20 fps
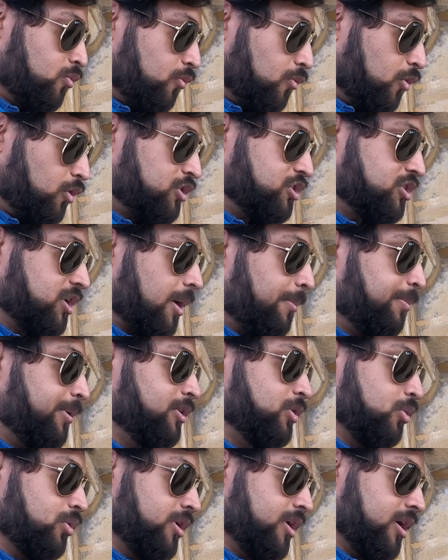वो
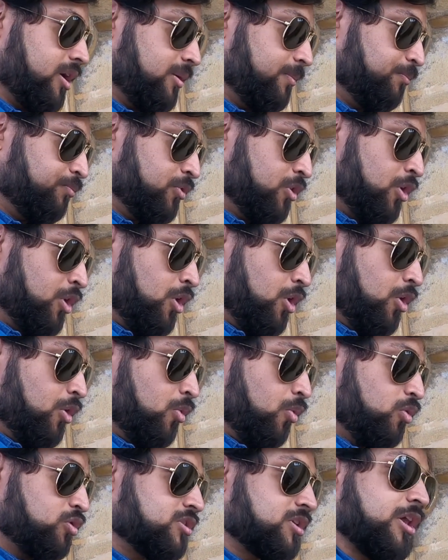शापित हो गया
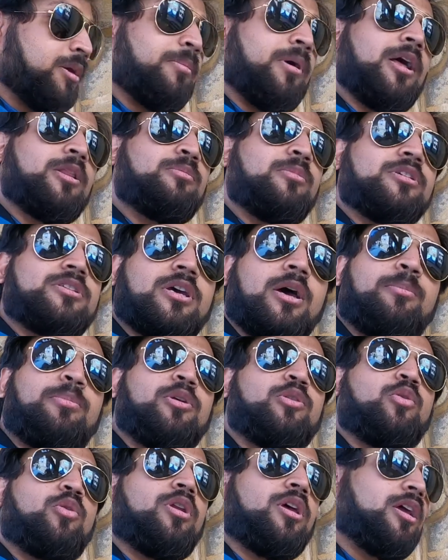उसके बाद में
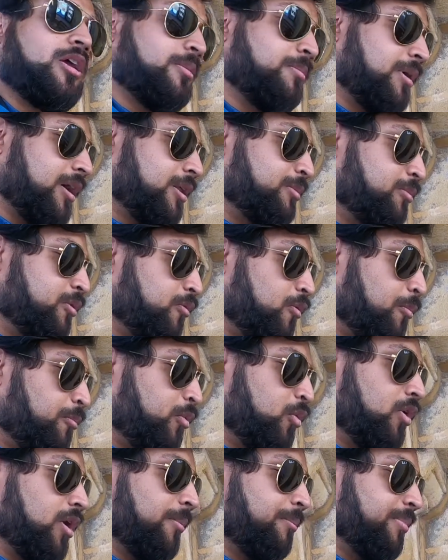शापित होने के बाद में वो
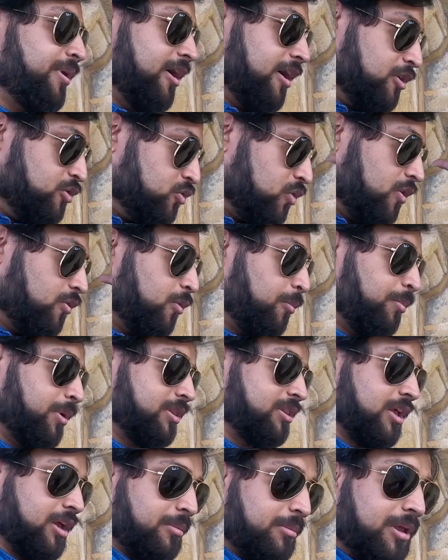पूरा पेड़ जो है वो
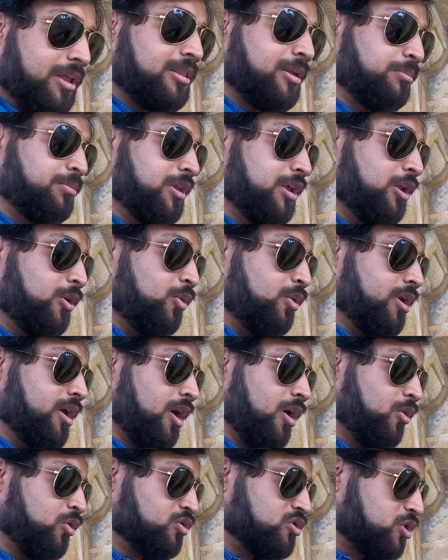पत्थर में तब्दील हो
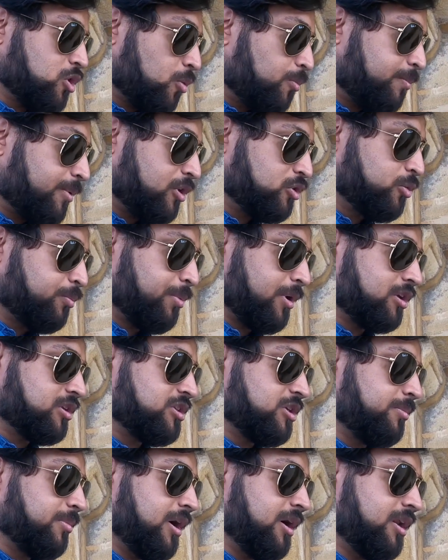गया और उसके ऊपर जो
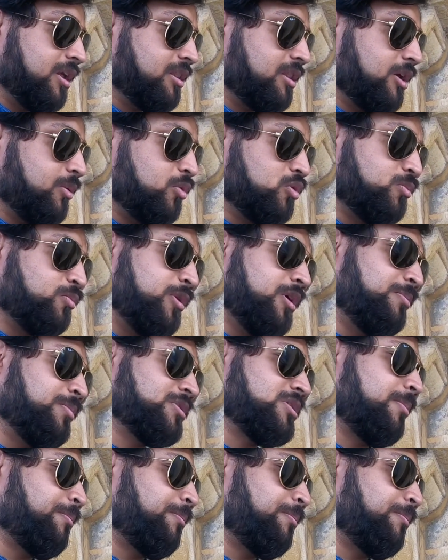पक्षी बैठे थे वो भी